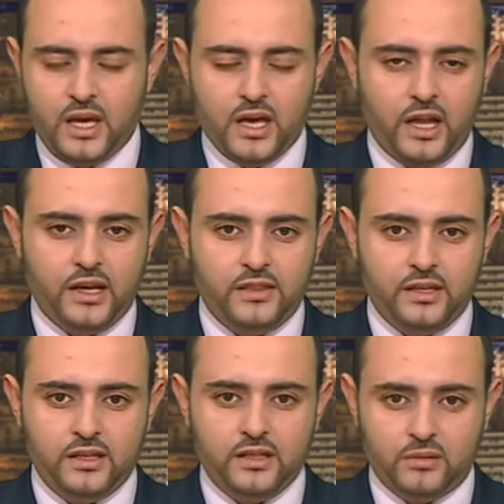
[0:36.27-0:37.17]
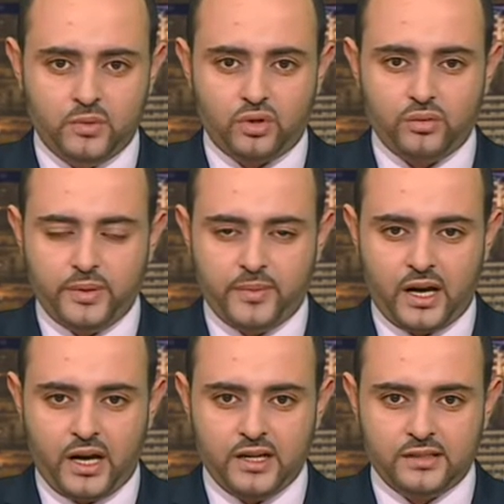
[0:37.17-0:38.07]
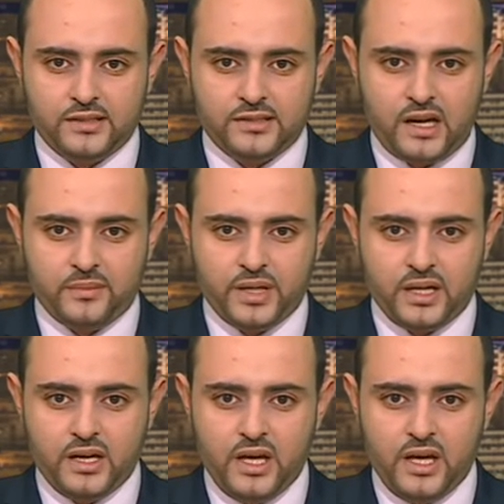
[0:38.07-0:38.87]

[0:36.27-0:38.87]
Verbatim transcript: الذي يمر بمرحلة صعبة